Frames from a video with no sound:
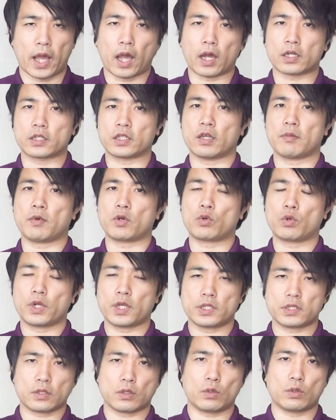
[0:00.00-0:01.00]
悪玉
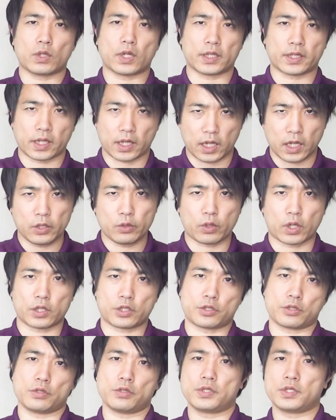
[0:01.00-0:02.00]
コレステロールが高いと
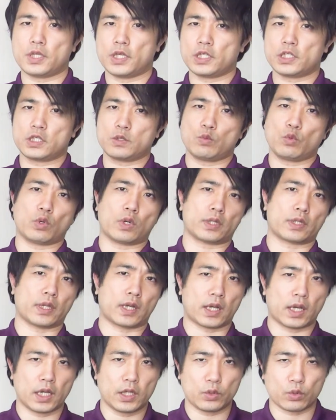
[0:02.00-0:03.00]
か中性脂肪が
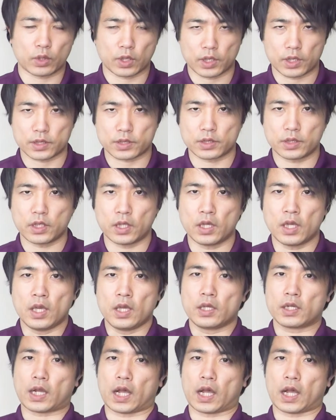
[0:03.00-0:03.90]
高いとかですね